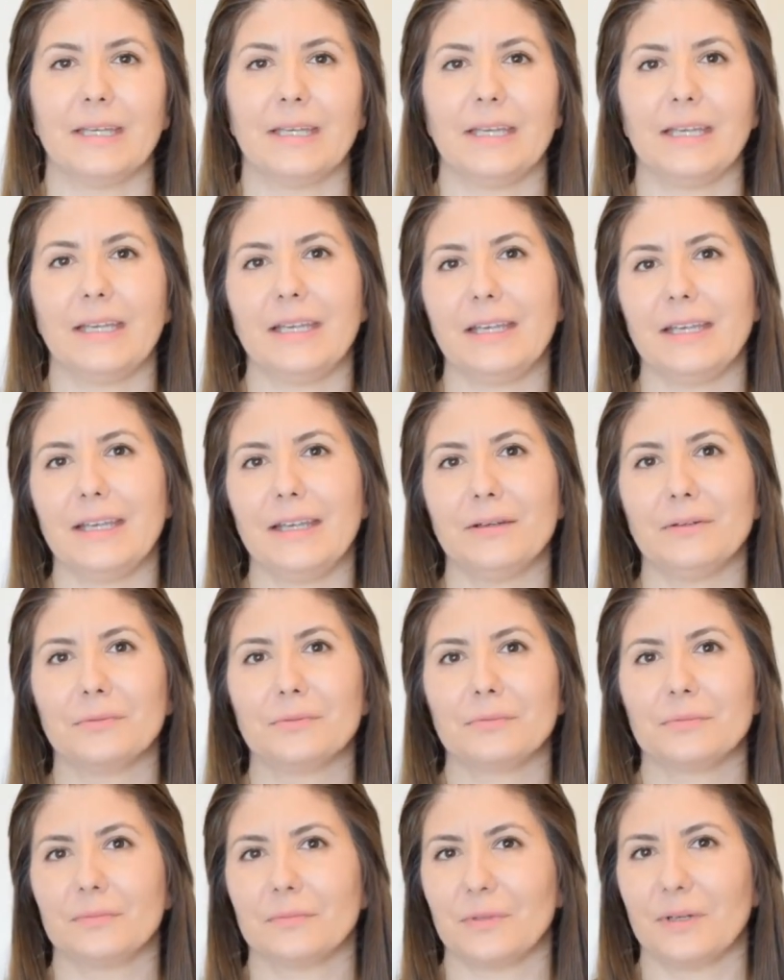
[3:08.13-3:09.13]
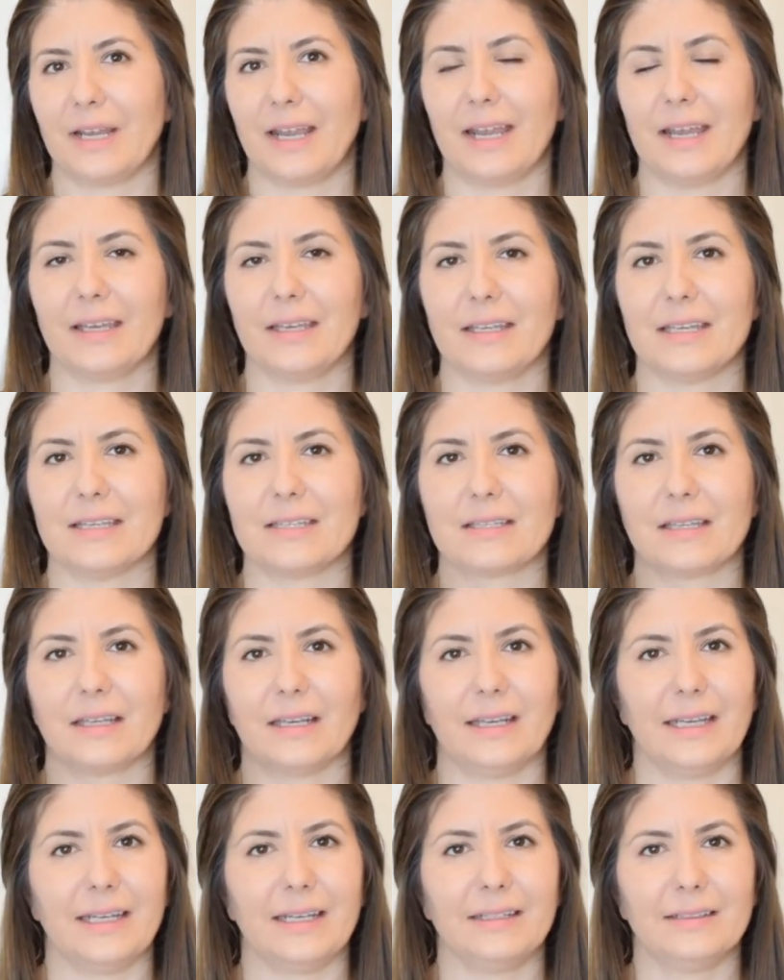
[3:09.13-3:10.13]
E o Henri
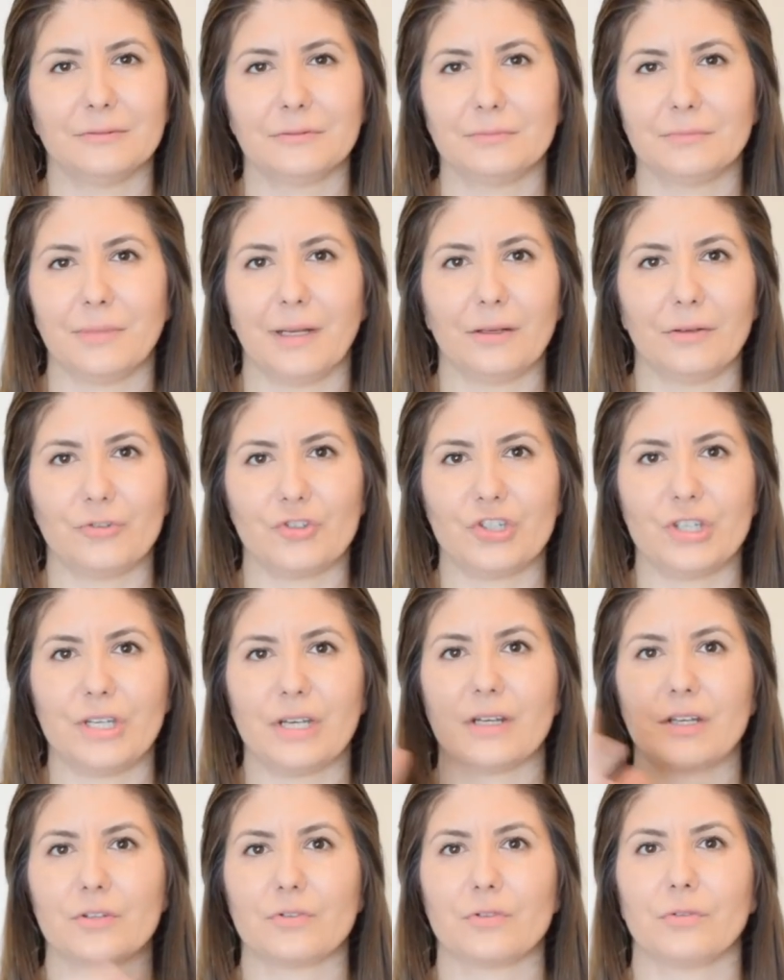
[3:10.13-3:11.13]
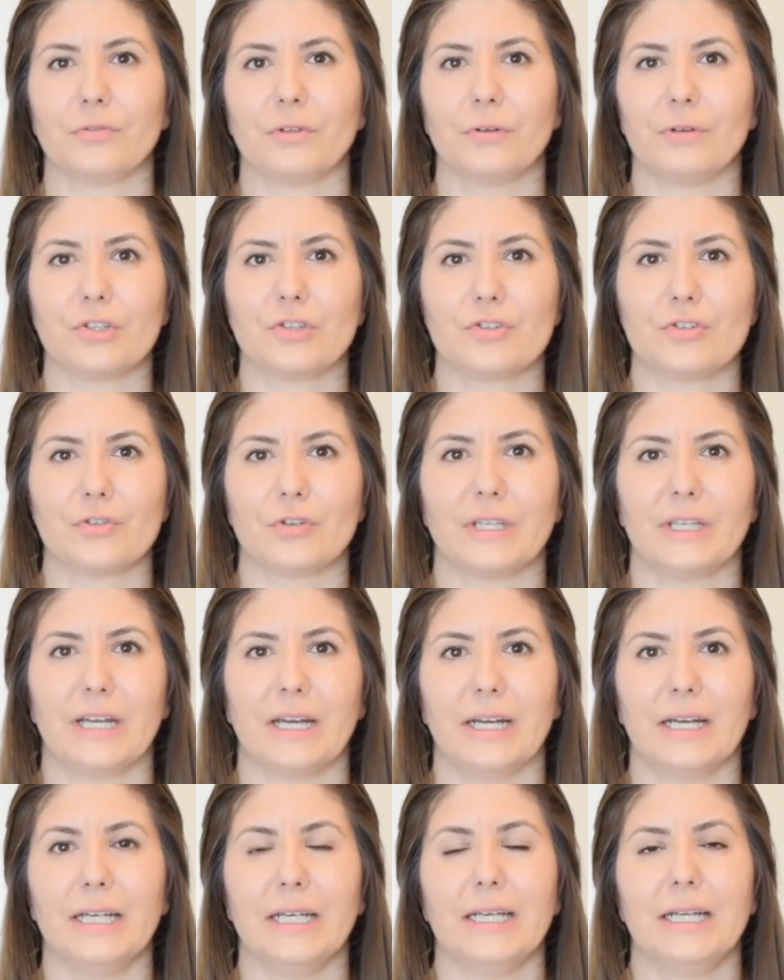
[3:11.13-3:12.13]
Nestlé, um belo dia, resolveu
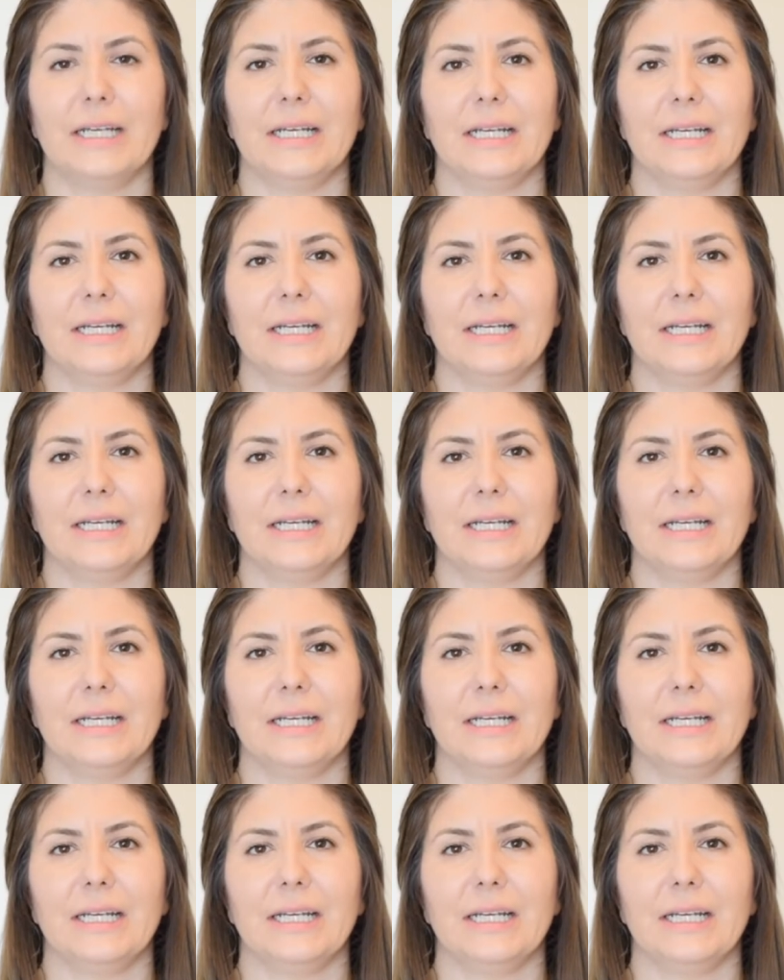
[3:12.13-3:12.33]
adicionar